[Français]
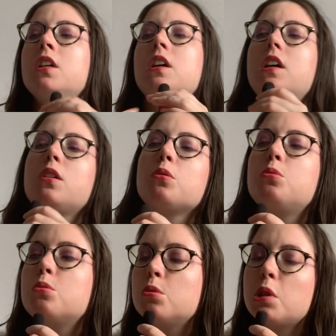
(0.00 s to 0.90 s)
Alors
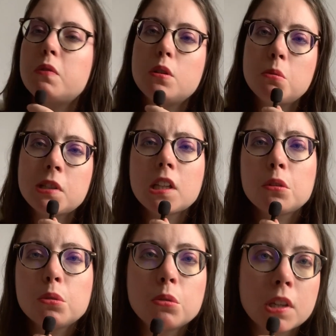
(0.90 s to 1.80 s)
du coup, je vais lui mettre la
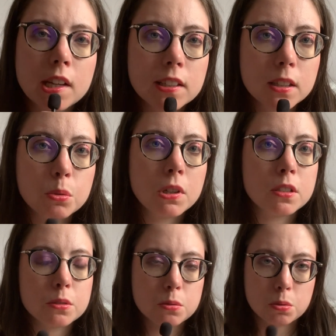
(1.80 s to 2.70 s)
note de 4
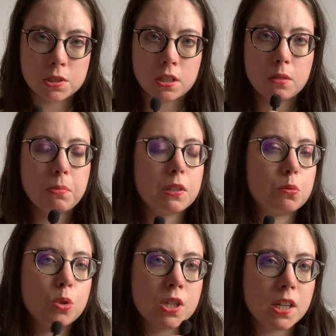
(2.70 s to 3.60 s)
étoiles sur 5 parce
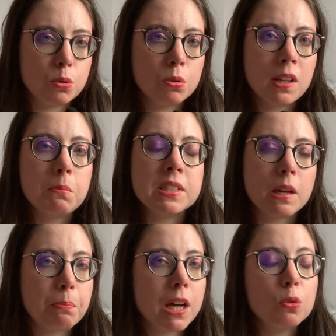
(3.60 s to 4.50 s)
que j'ai adoré, mais
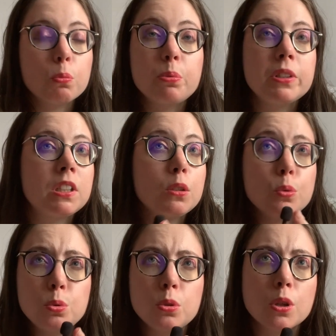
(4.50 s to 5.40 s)
ça n'a pas non plus été
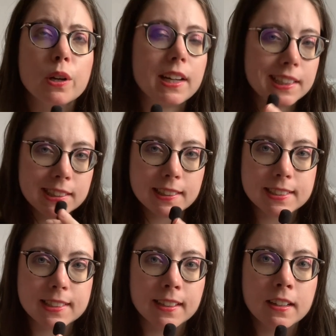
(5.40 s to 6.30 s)
le coup de cœur
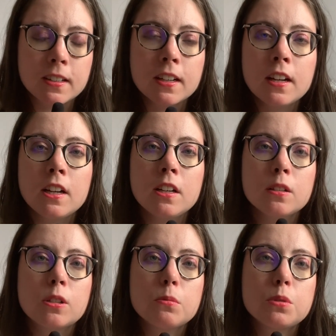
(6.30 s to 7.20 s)
intersidéral
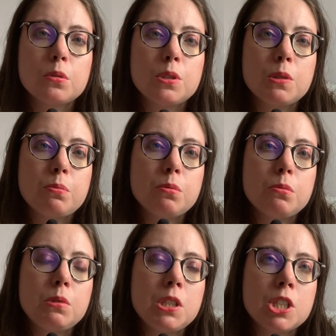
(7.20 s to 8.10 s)
comme ce que j'ai
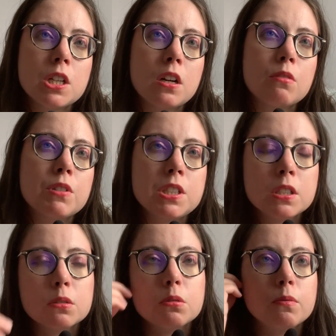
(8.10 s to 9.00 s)
pu déjà, on va
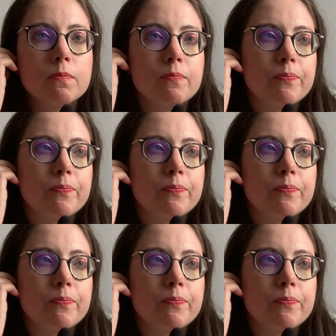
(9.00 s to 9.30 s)
dire, euh,